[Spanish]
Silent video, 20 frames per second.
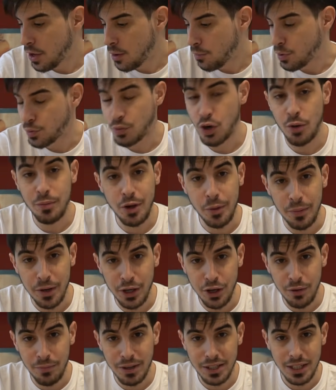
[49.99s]
pues bueno, mi
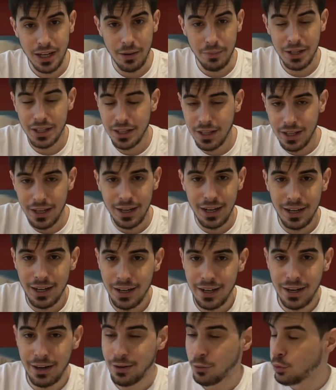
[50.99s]
opinión básicamente era,
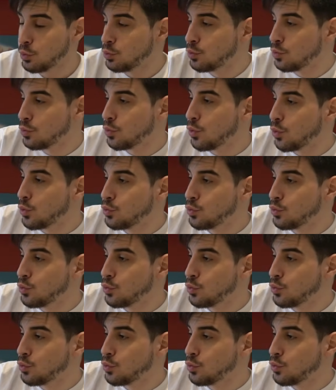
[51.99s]
era un,